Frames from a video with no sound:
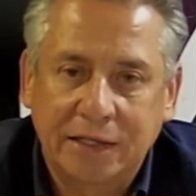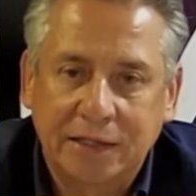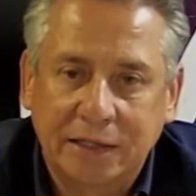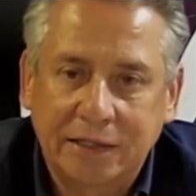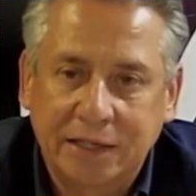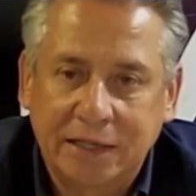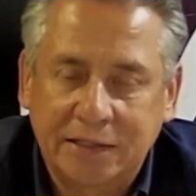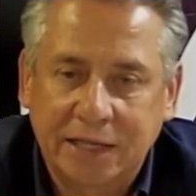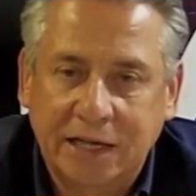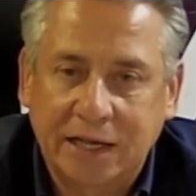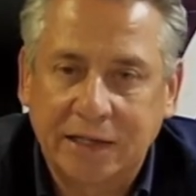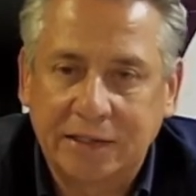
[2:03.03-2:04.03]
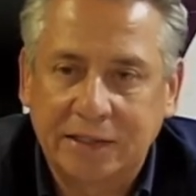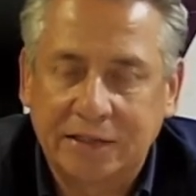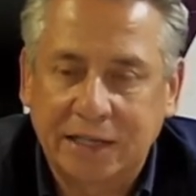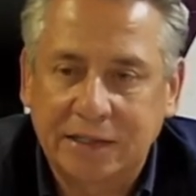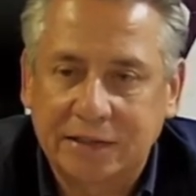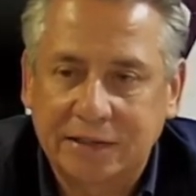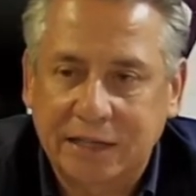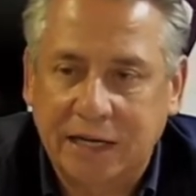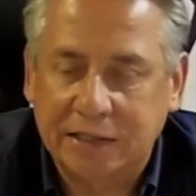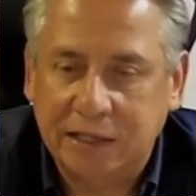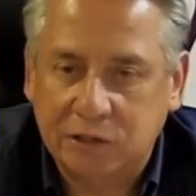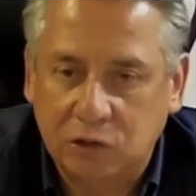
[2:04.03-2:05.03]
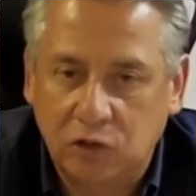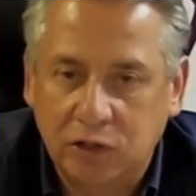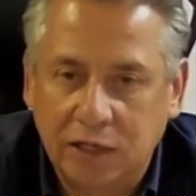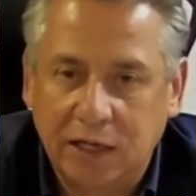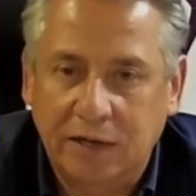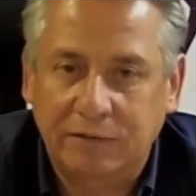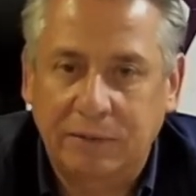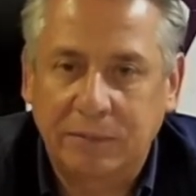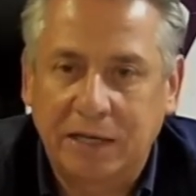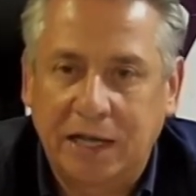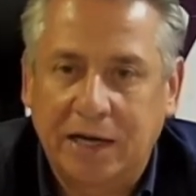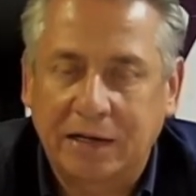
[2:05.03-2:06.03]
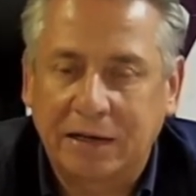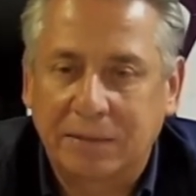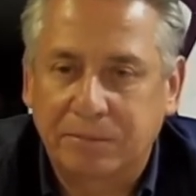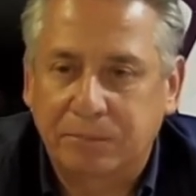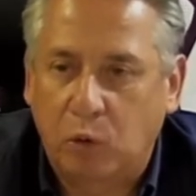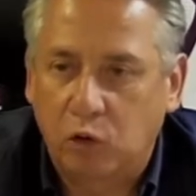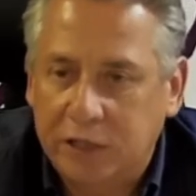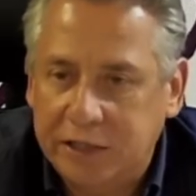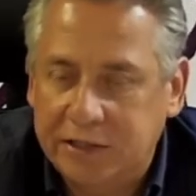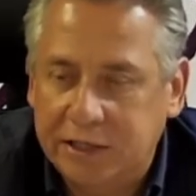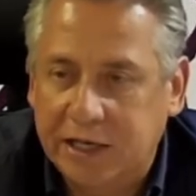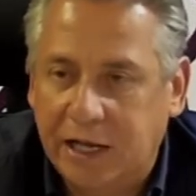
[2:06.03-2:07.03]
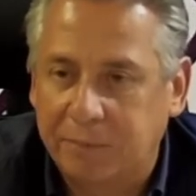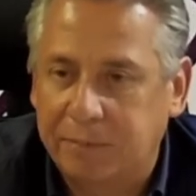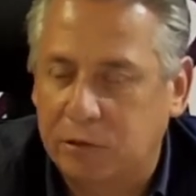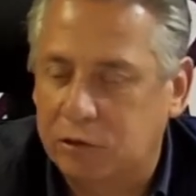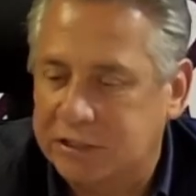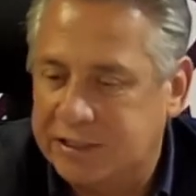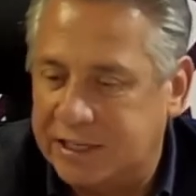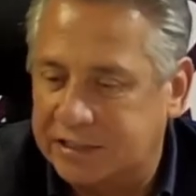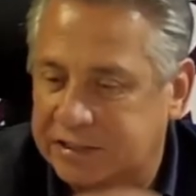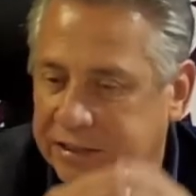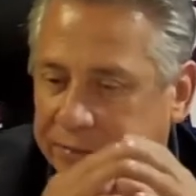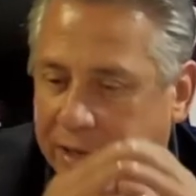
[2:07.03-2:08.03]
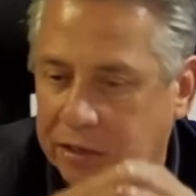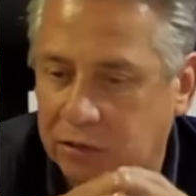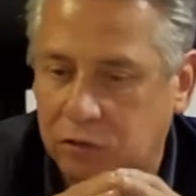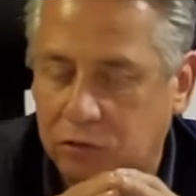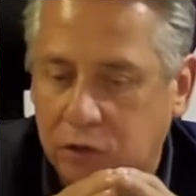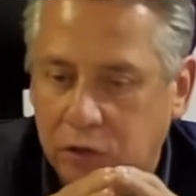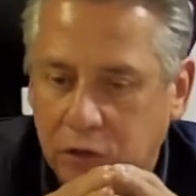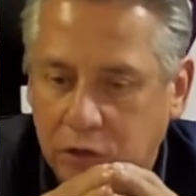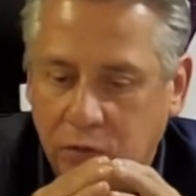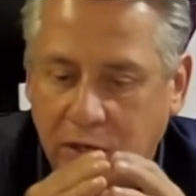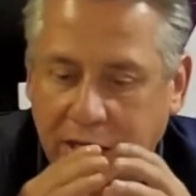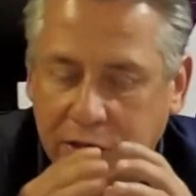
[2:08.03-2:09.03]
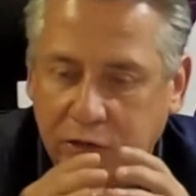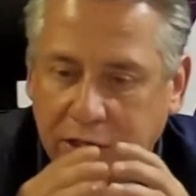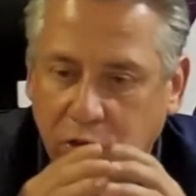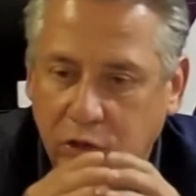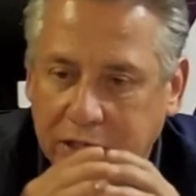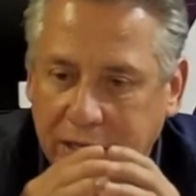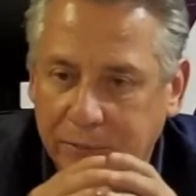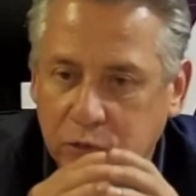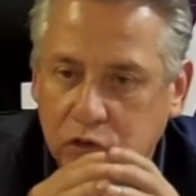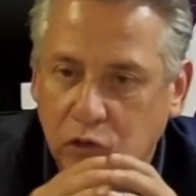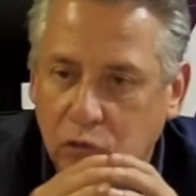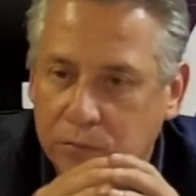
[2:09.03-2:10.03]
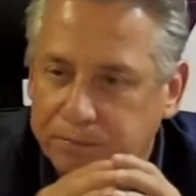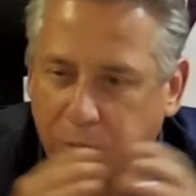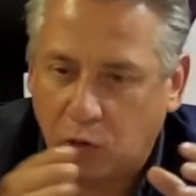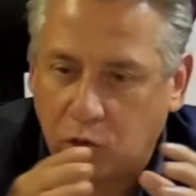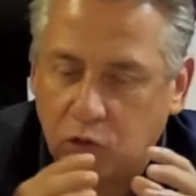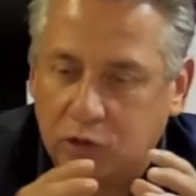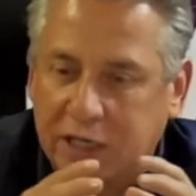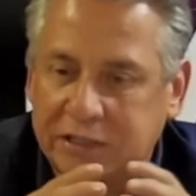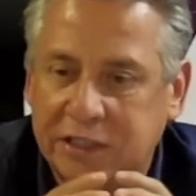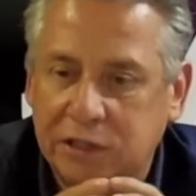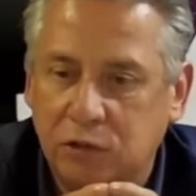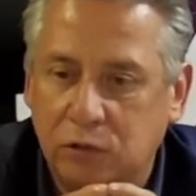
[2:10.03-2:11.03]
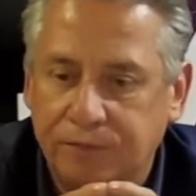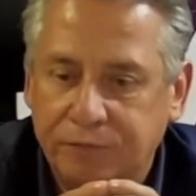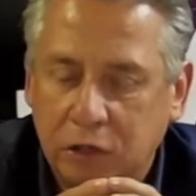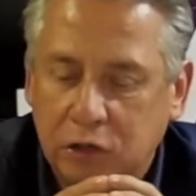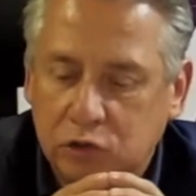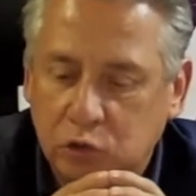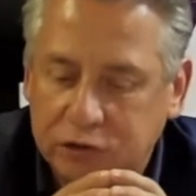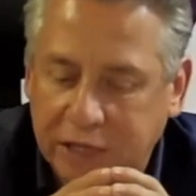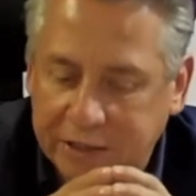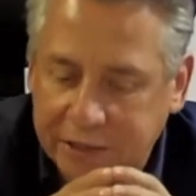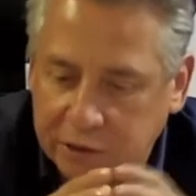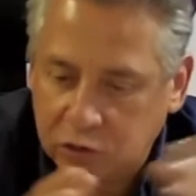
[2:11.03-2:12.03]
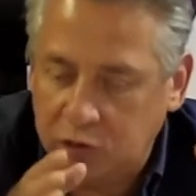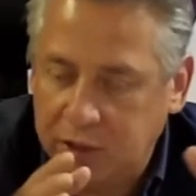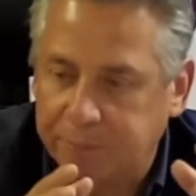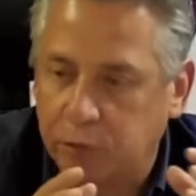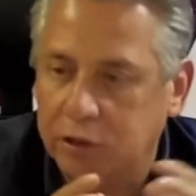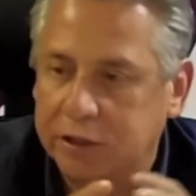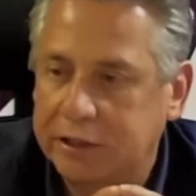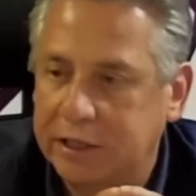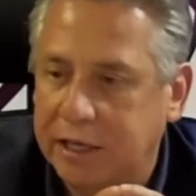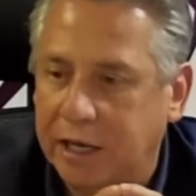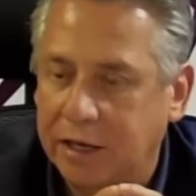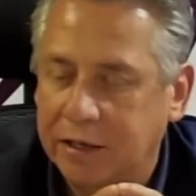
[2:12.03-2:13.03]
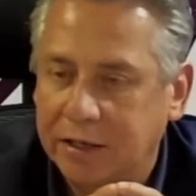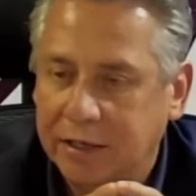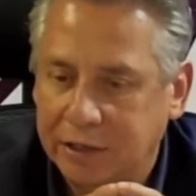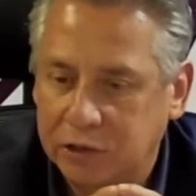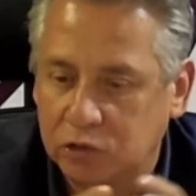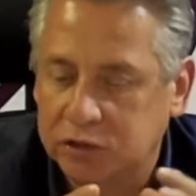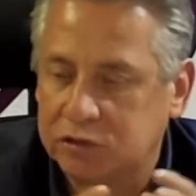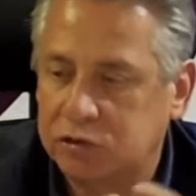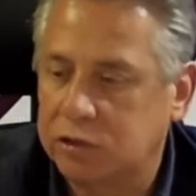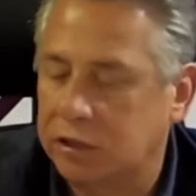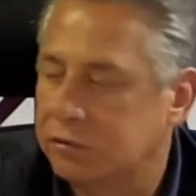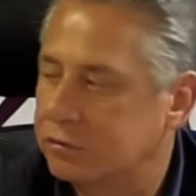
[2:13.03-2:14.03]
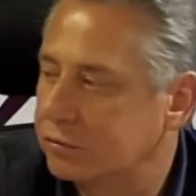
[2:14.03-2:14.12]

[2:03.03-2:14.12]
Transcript: esa, de esa trayectoria familiar eh, política, pero quisiera sin embargo, Juan Carlos, recordáramos un poco lo que ha sido su trayectoria política en todos estos años.